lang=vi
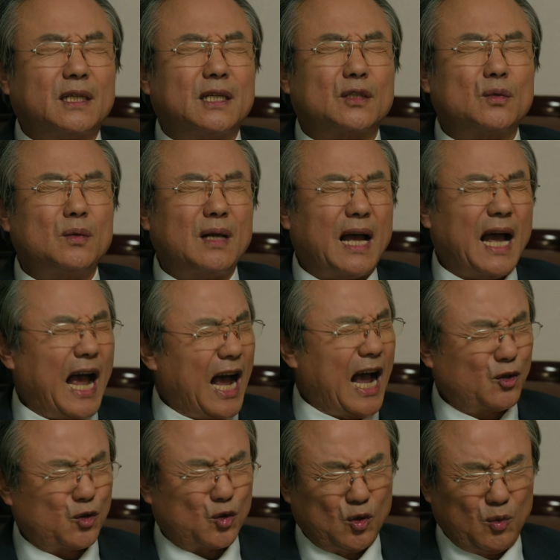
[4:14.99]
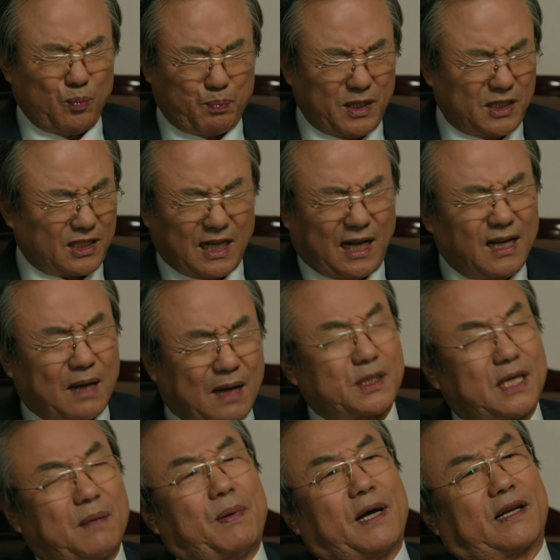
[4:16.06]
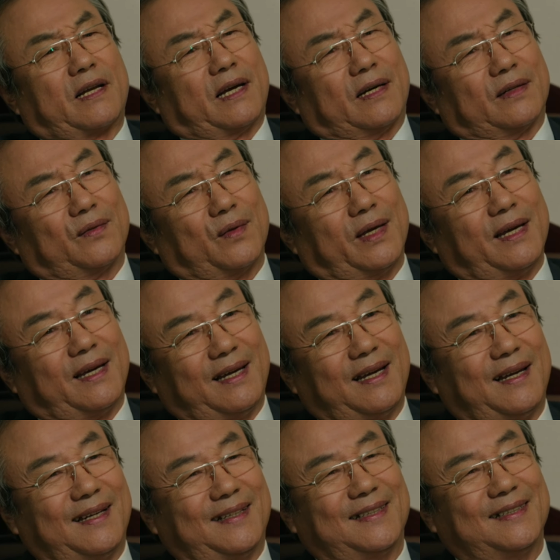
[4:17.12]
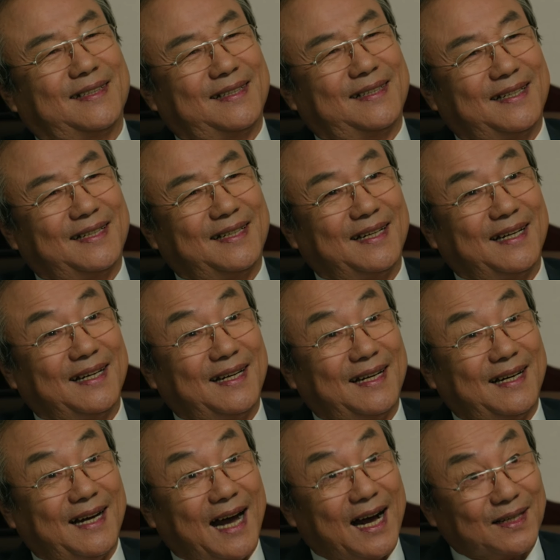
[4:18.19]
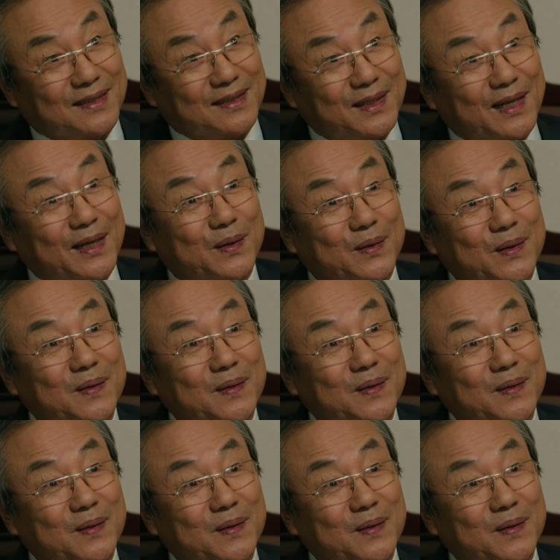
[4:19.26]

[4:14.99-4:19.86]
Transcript: Thì phải trả một tháng lương gấp hai lần mới xứng đáng chứ không phải như